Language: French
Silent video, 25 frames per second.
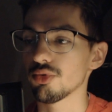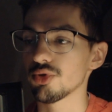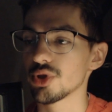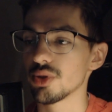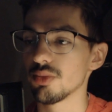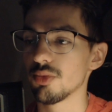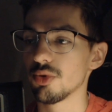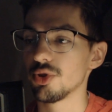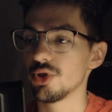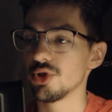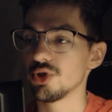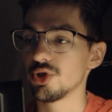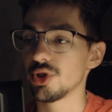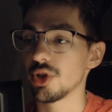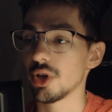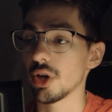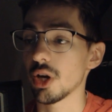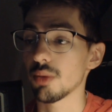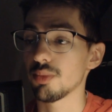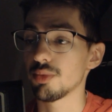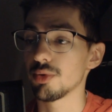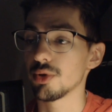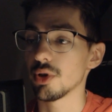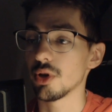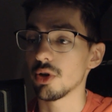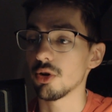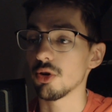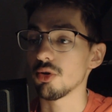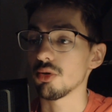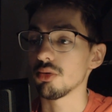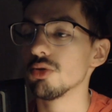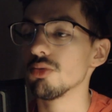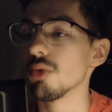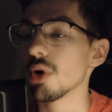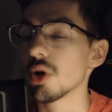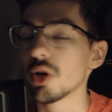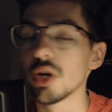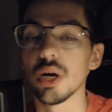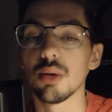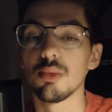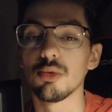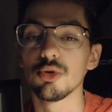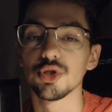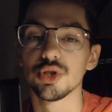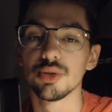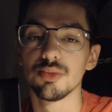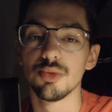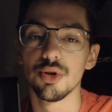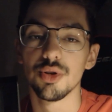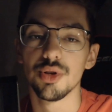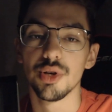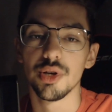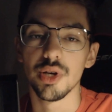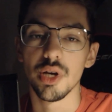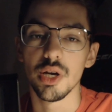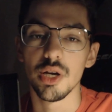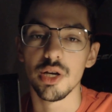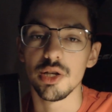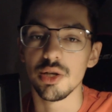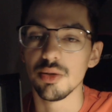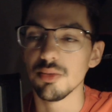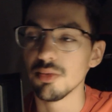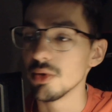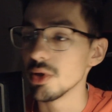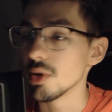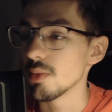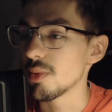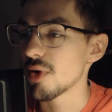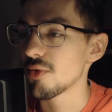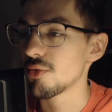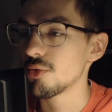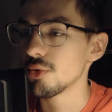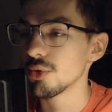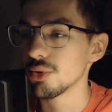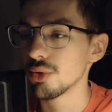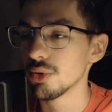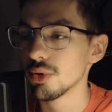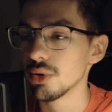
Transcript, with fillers: Gmod et rp Alors, bah clairement Gmod, il hein, y n'y a, a, pas photo.